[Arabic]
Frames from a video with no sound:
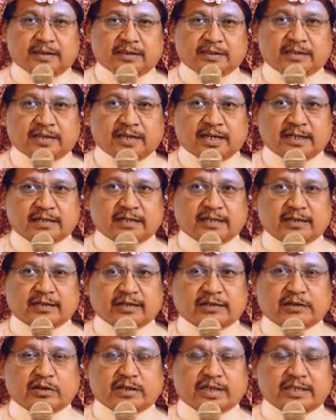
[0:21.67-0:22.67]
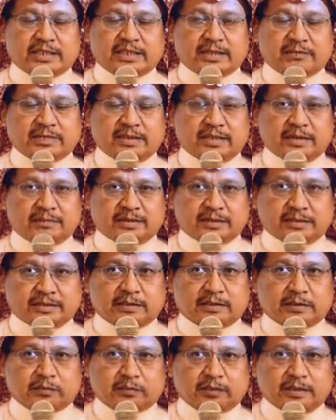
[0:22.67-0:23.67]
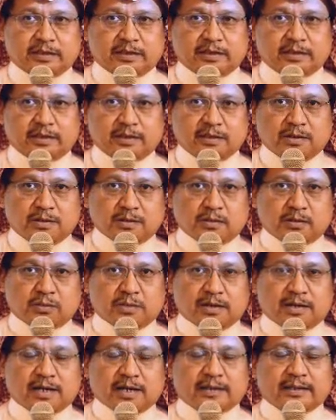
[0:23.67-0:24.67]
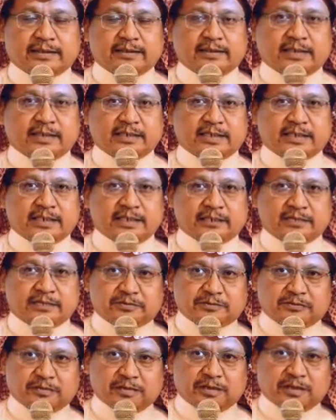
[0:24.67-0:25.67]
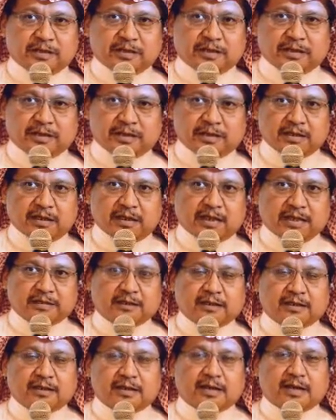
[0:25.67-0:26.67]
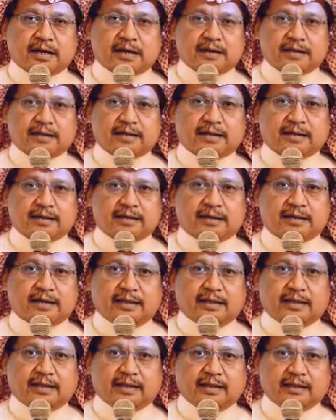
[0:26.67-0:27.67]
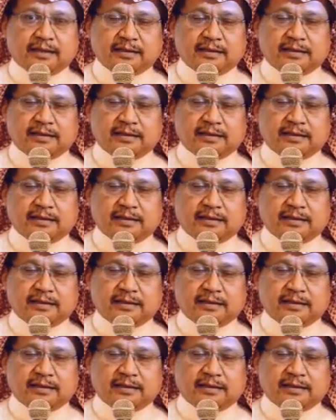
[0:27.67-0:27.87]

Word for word: الجهات التي تقدم العمل التطوعي وكان التركيز في هذا اللقاء كذلك على